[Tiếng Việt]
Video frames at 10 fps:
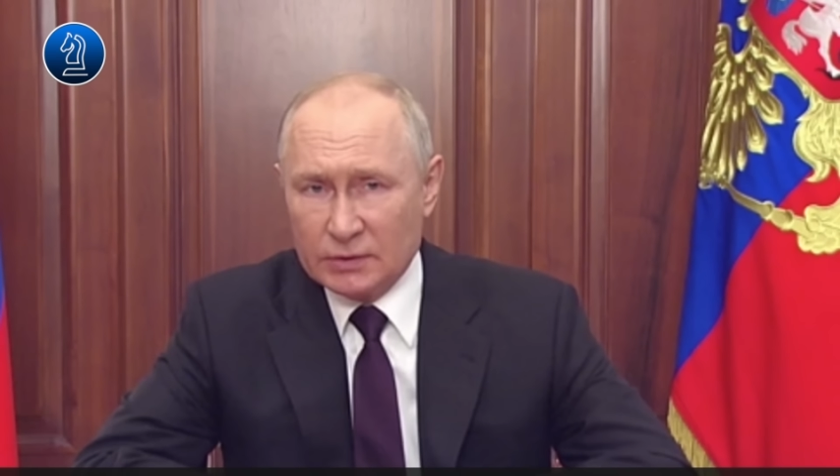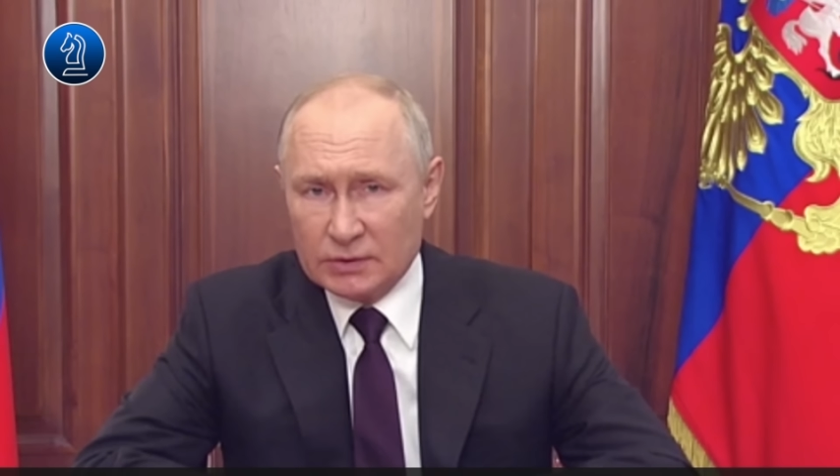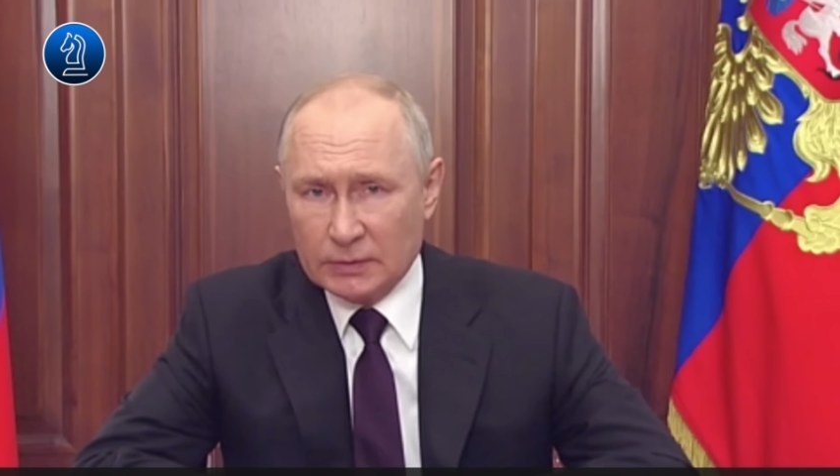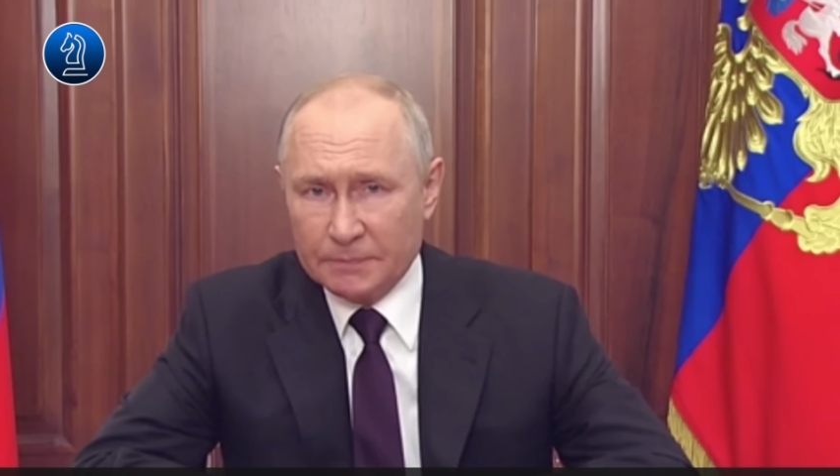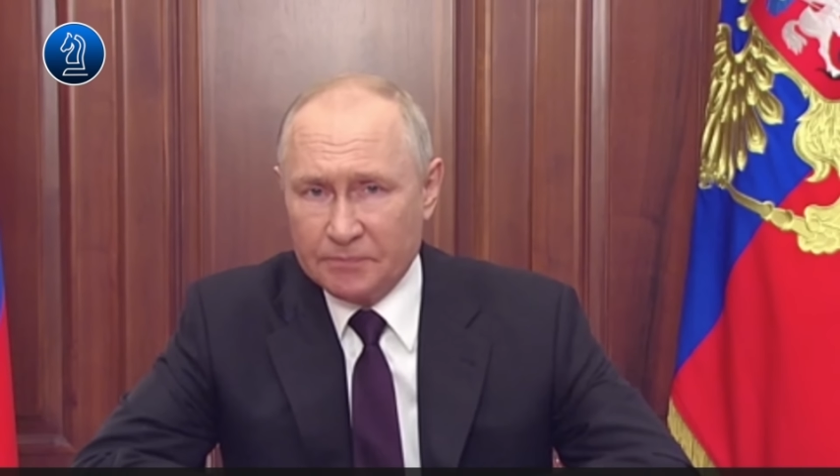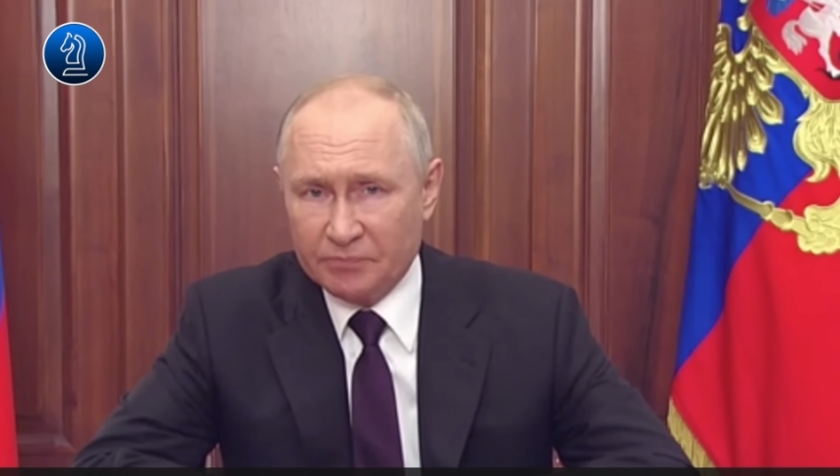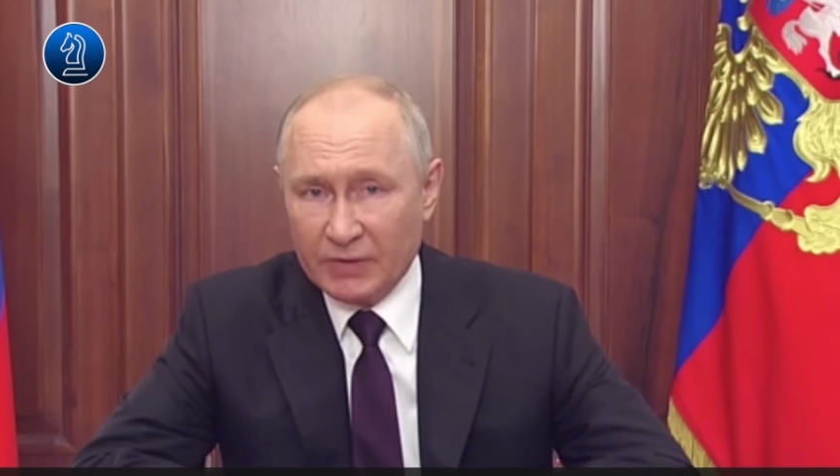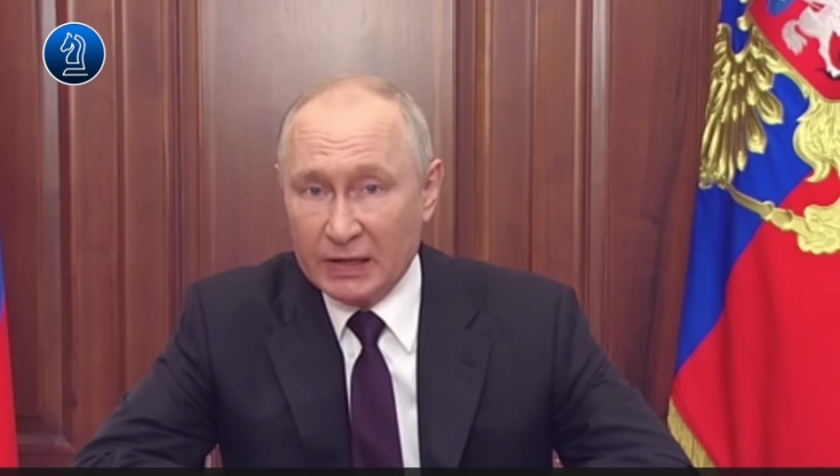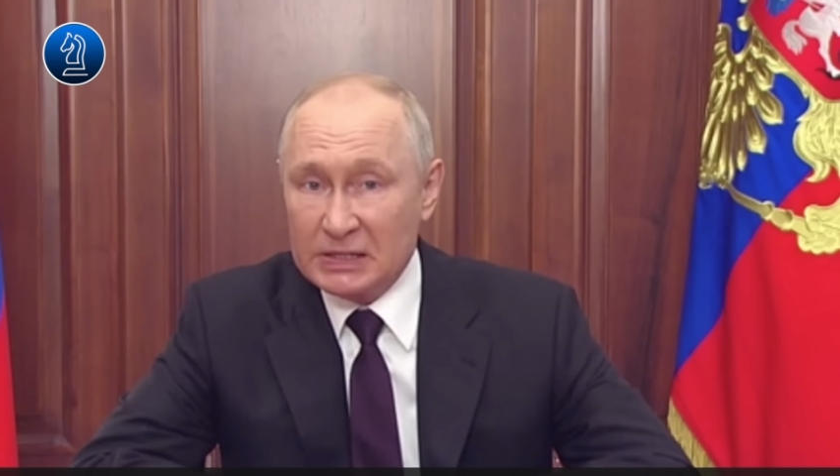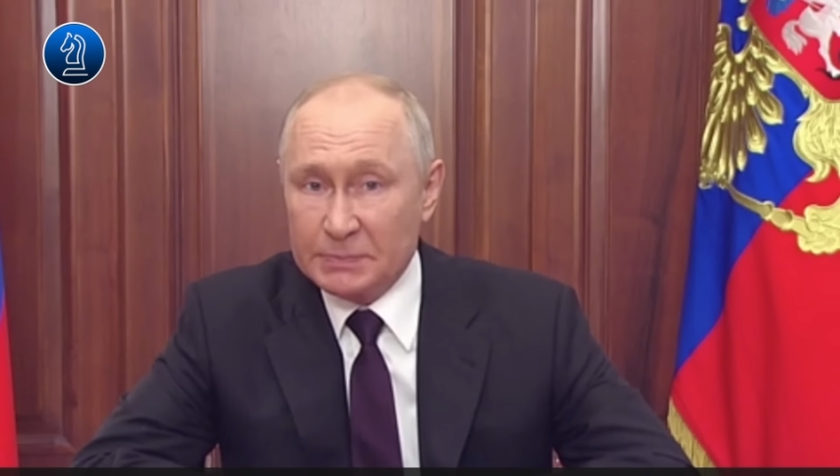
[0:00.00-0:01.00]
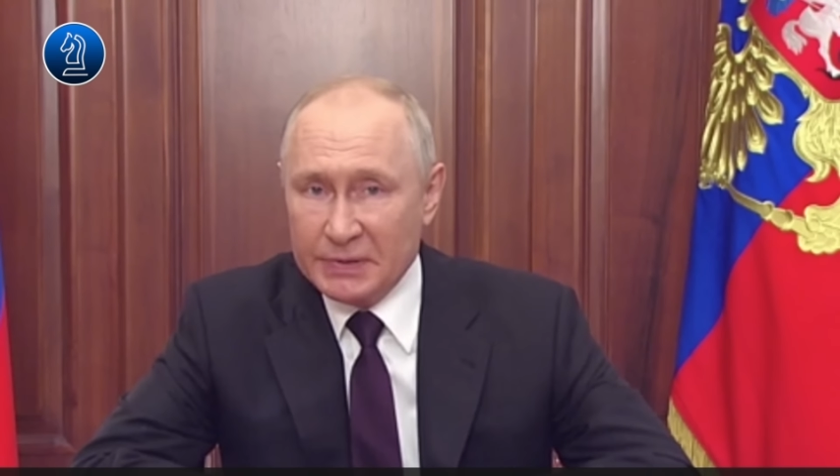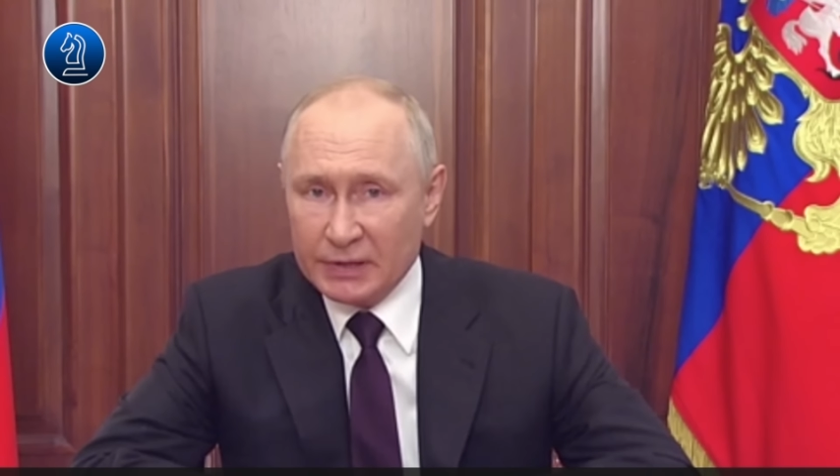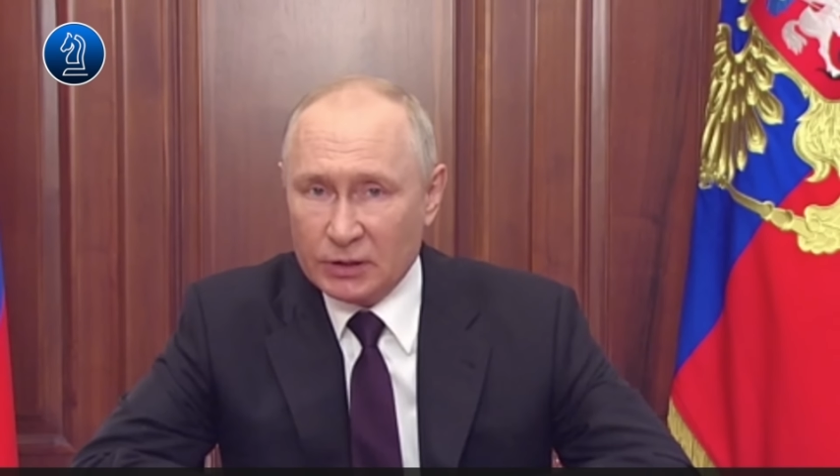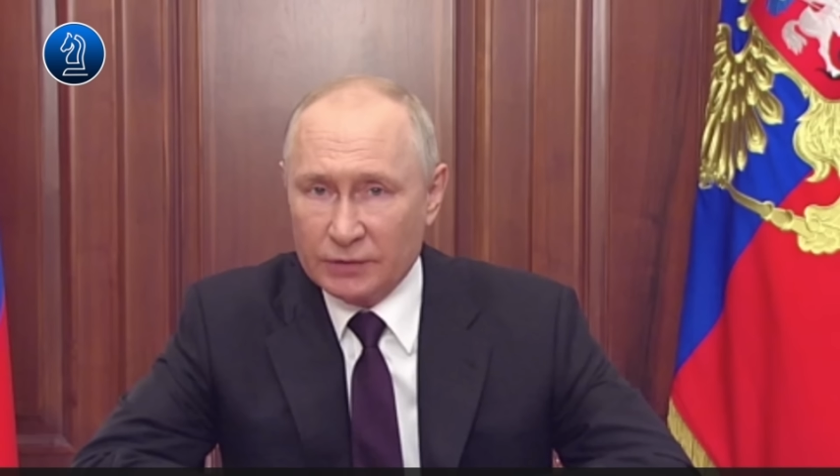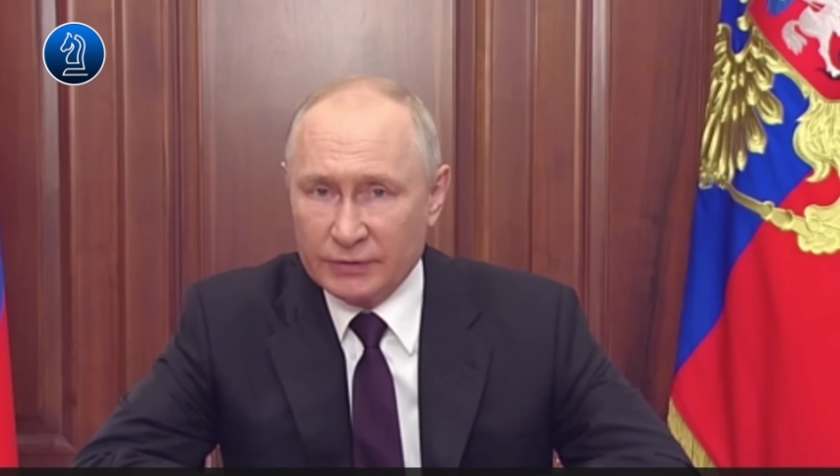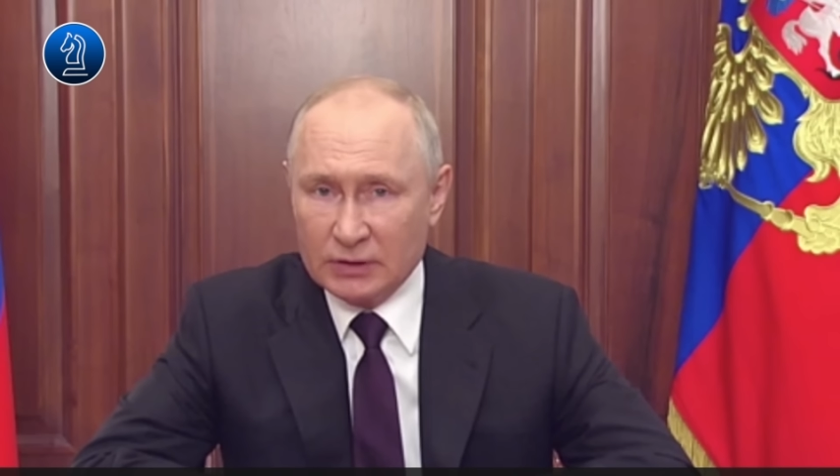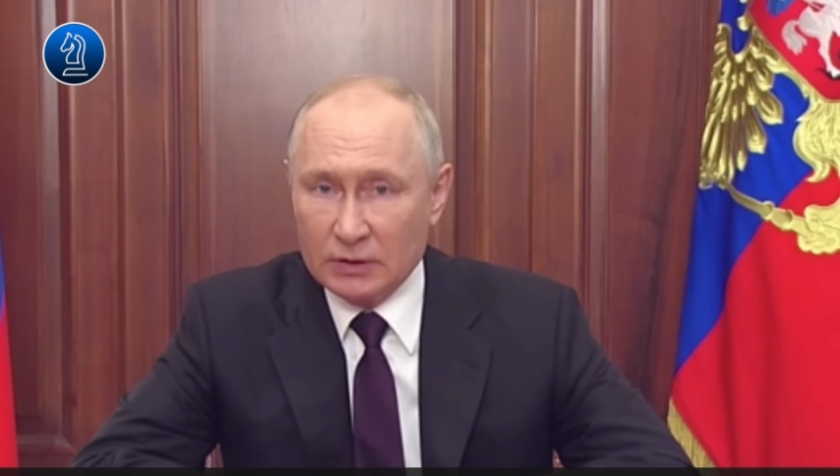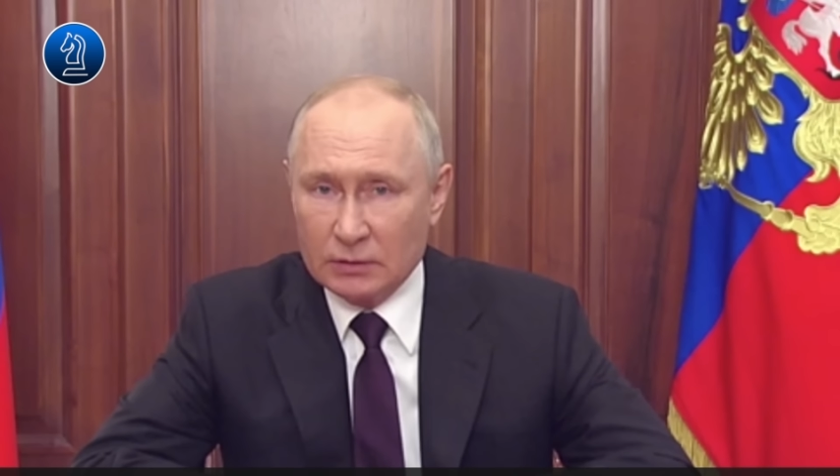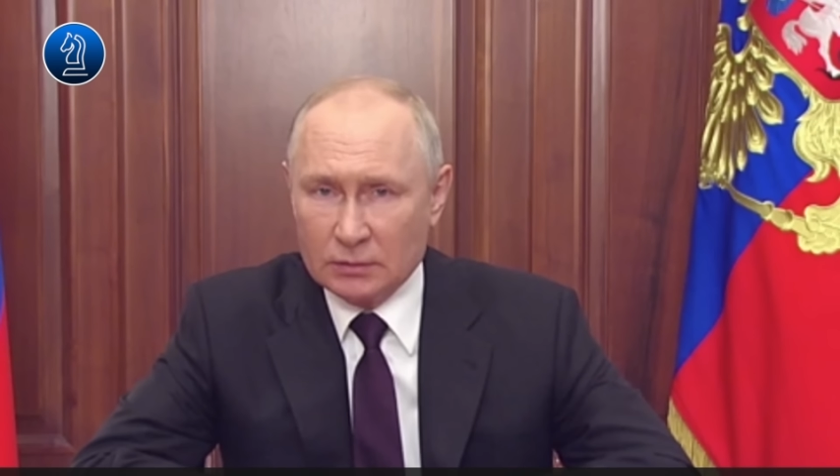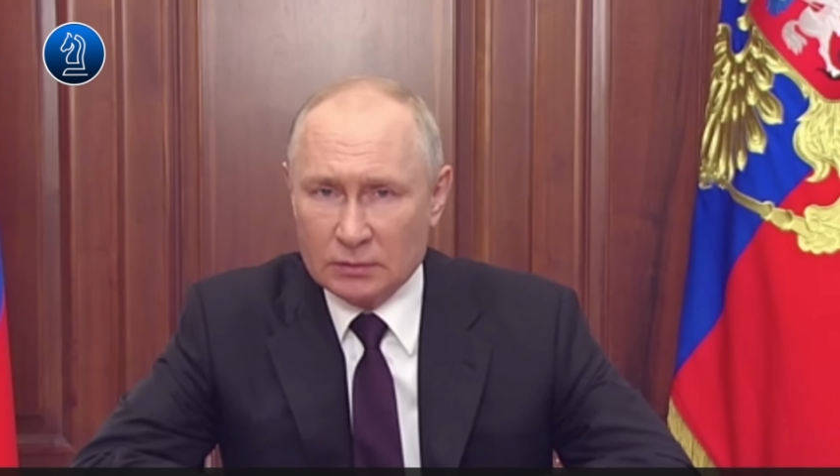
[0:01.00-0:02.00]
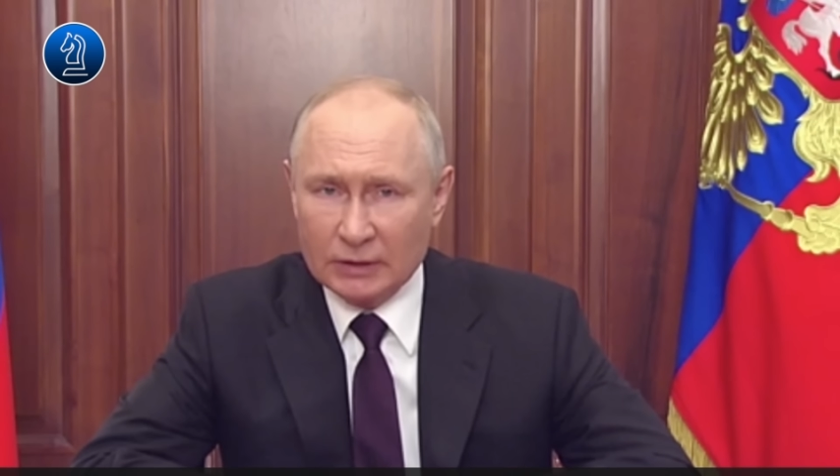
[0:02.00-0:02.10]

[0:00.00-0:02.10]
Về mặt quân sự, Nga sẽ đẩy mạnh cuộc